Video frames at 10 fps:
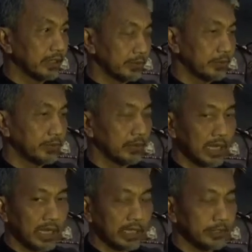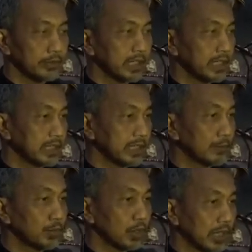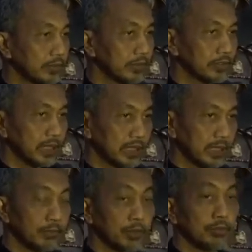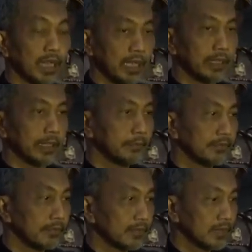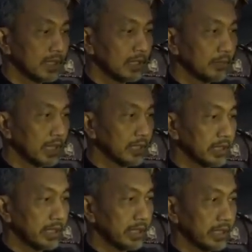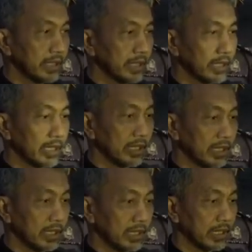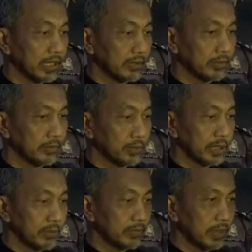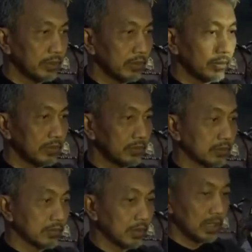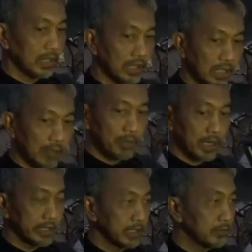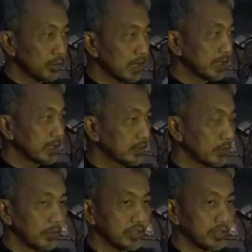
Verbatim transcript: itu bahkan ada juga Jati Sampurna untuk sebagian perumahan. Nah, makanya ini uh, mungkin perlu uh, apakah ini merupakan satu